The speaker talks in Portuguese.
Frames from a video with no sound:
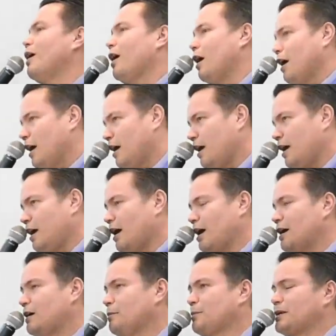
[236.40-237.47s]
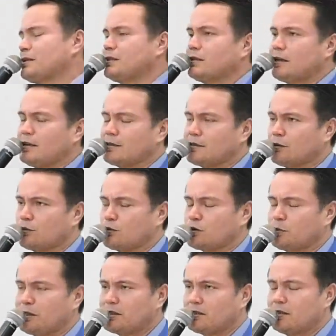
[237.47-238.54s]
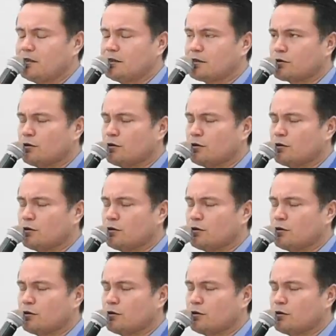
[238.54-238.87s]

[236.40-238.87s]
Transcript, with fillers: à disposição do município, disposição